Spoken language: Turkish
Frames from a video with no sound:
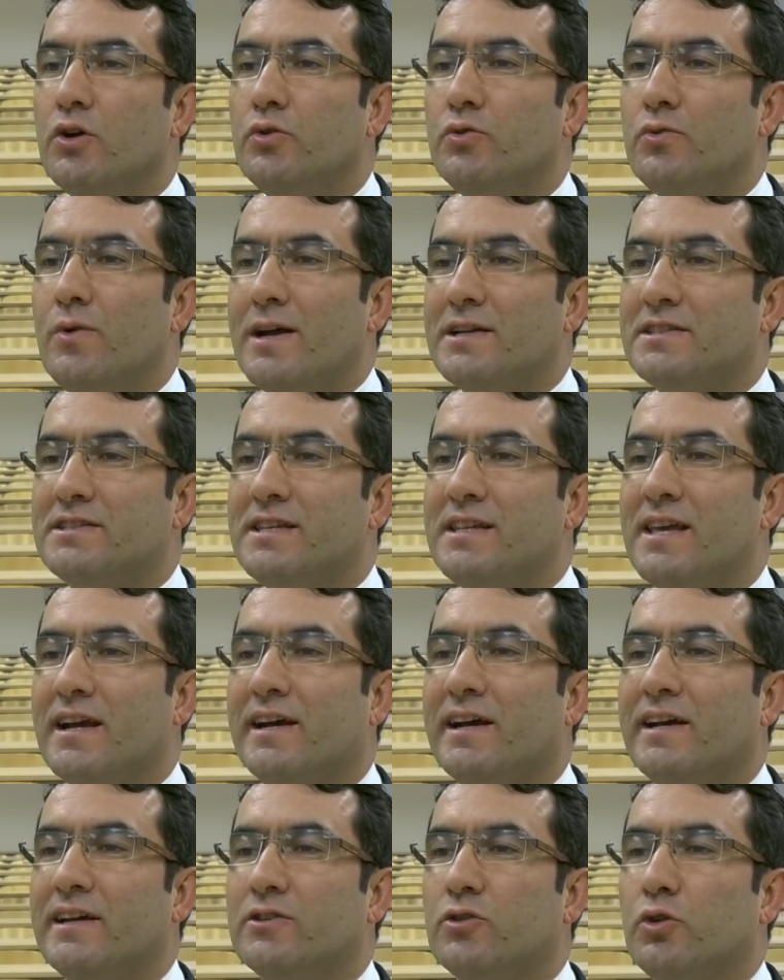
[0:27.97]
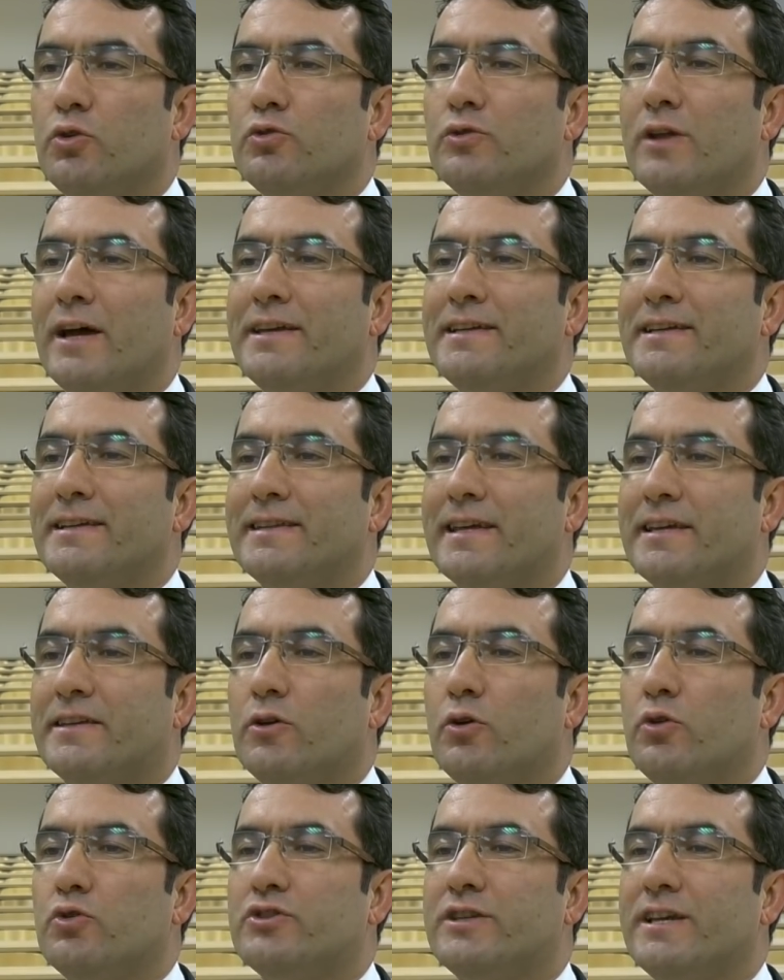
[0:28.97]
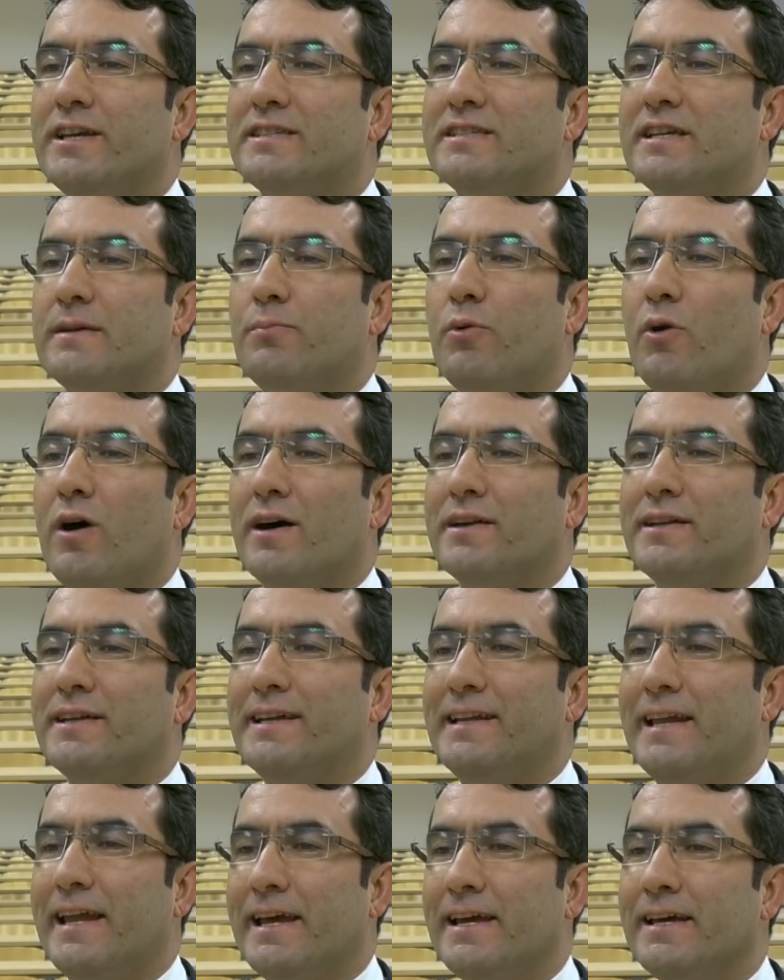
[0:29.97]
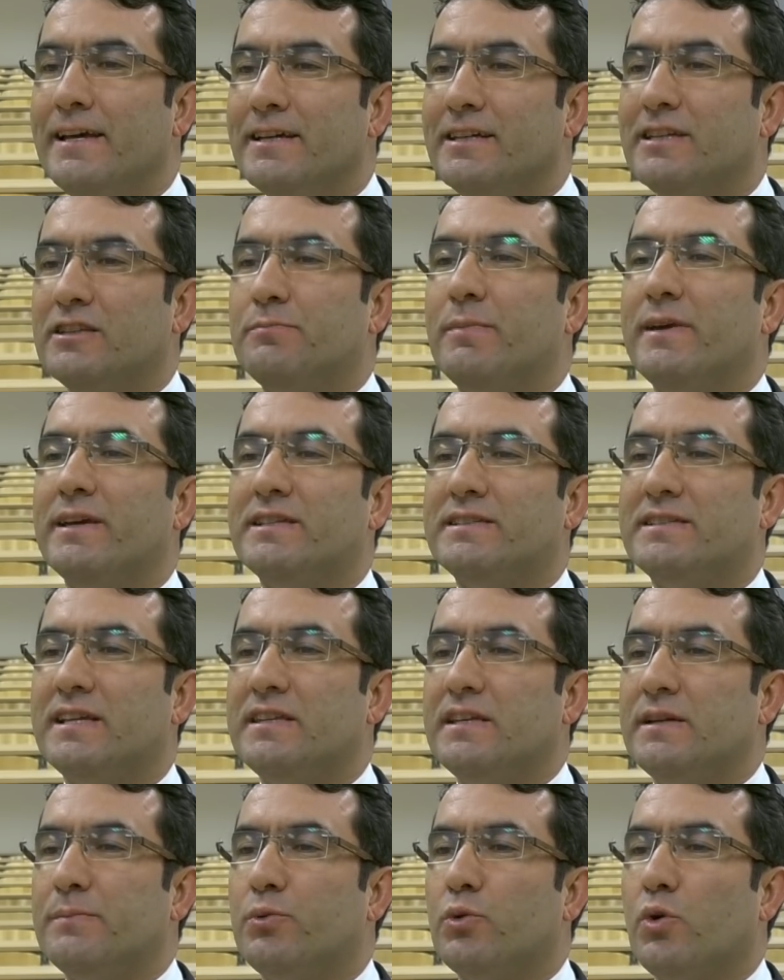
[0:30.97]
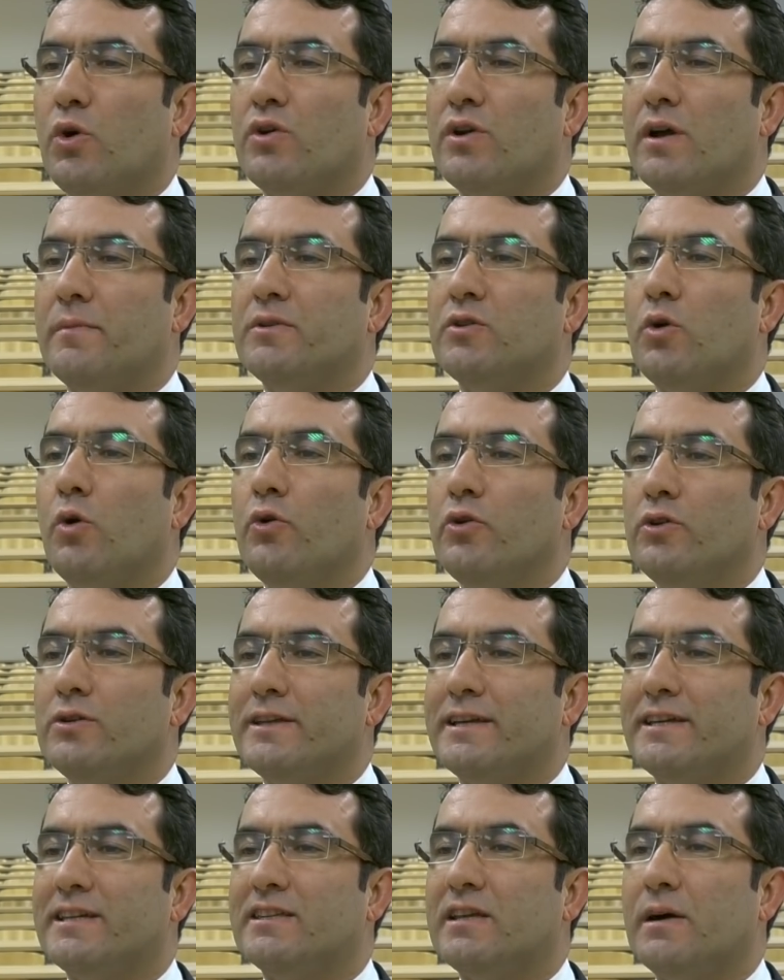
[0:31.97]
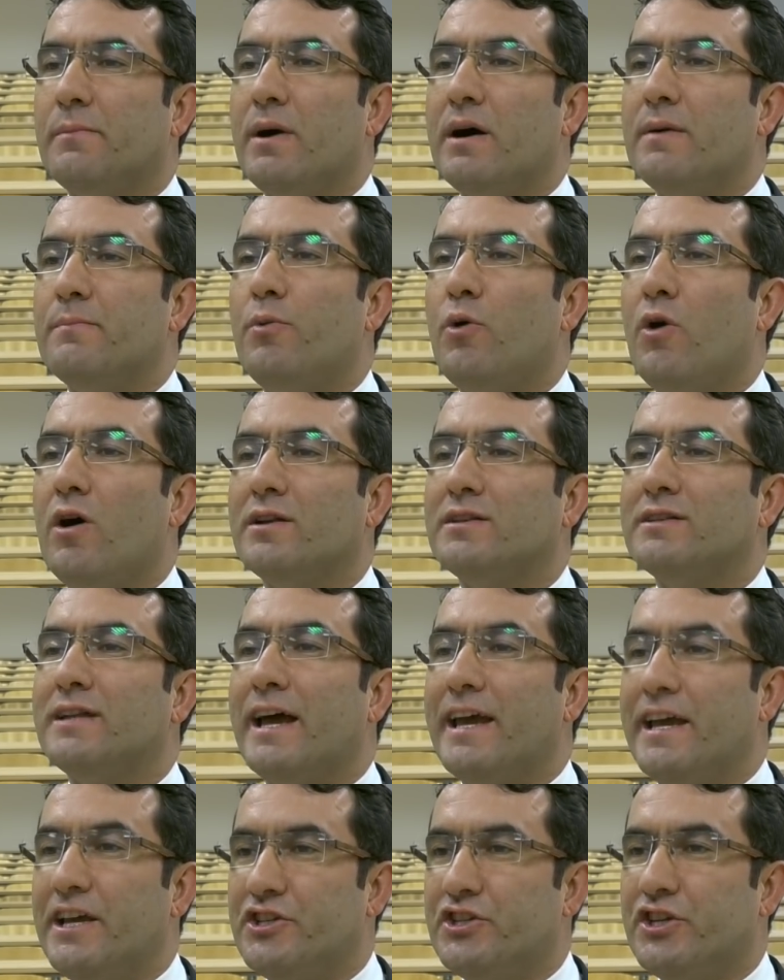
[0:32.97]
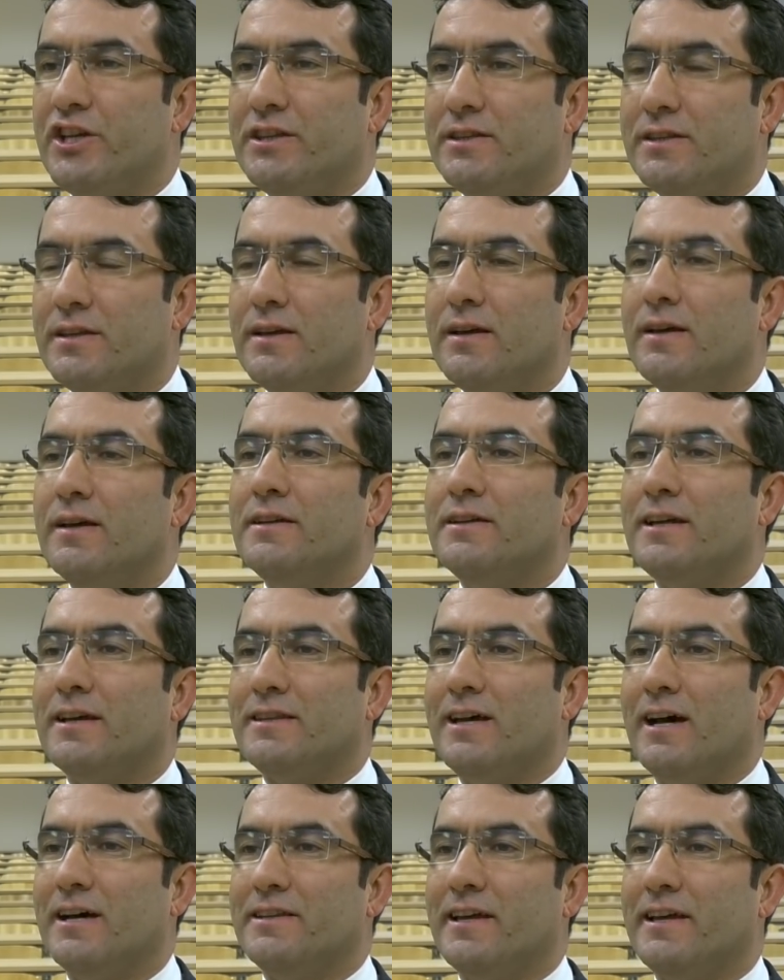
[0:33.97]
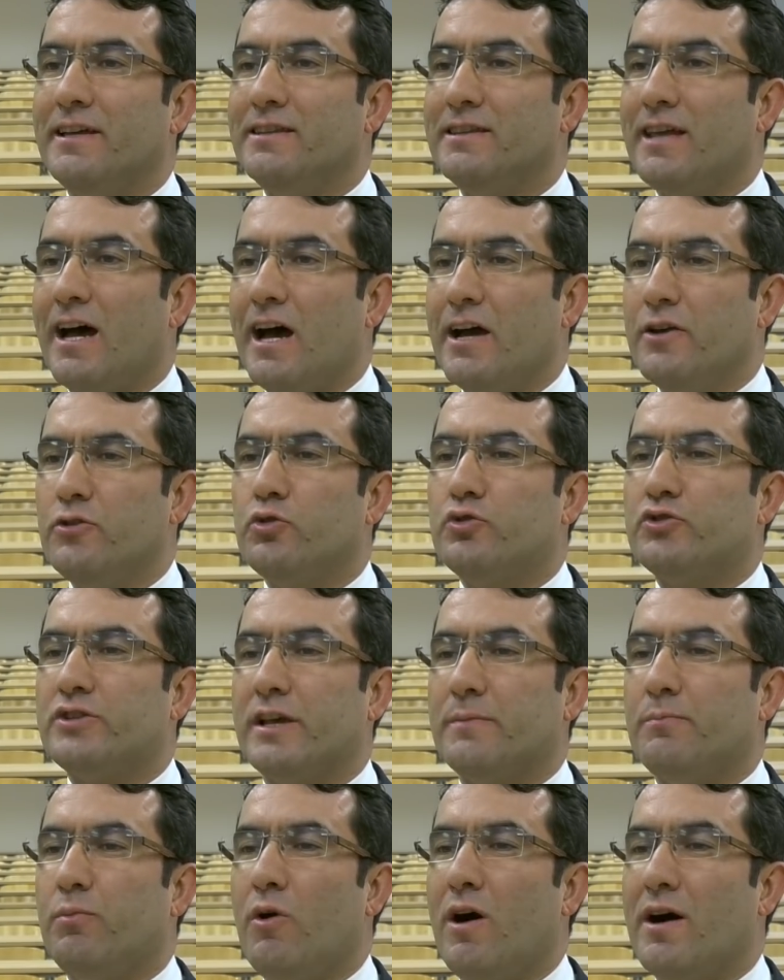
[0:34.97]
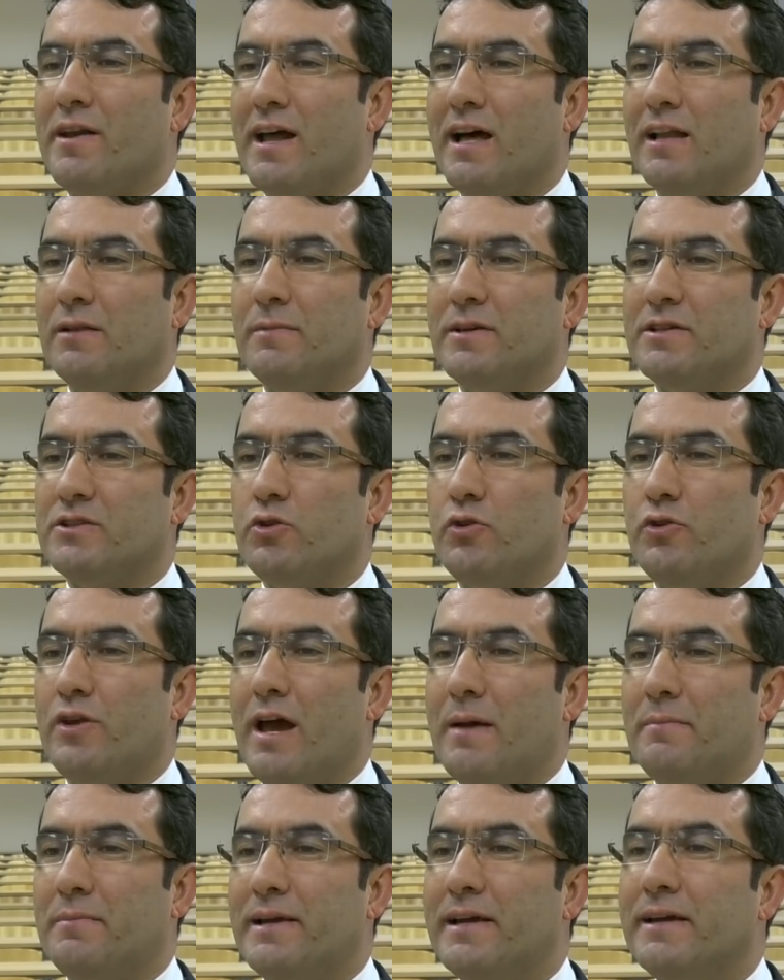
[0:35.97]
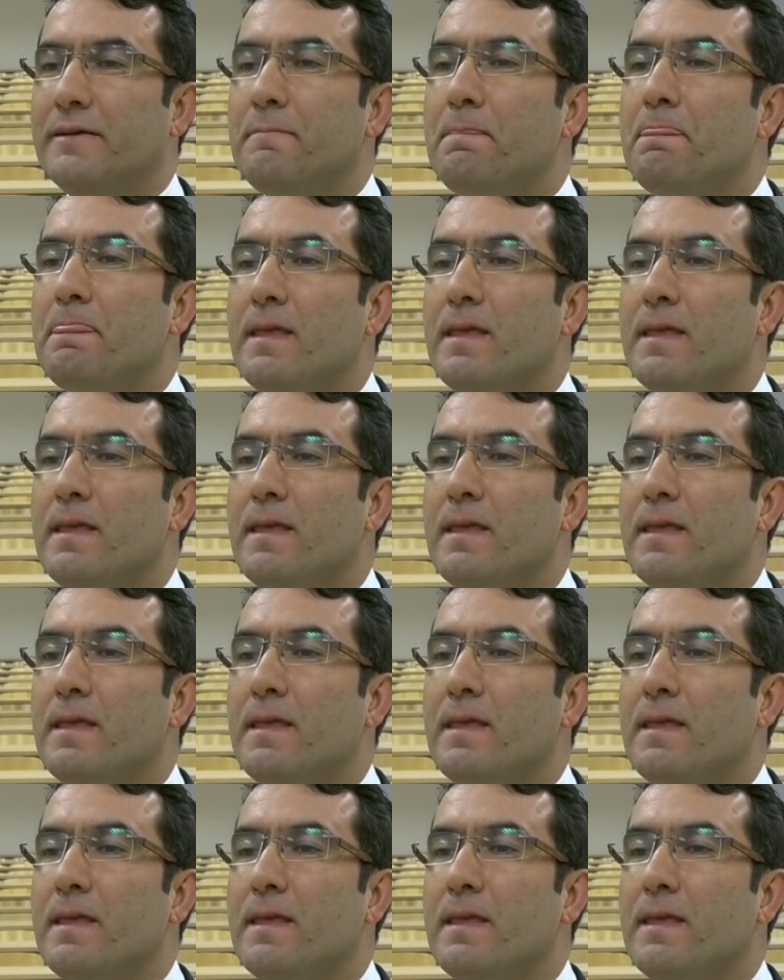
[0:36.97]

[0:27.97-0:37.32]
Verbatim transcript: Üniversitede kayıt olunan yıldaki ÖSS puanı ile gitmek istediği programın o yıldaki taban puanına eşit ya da adayın daha yüksek puan alması önemli.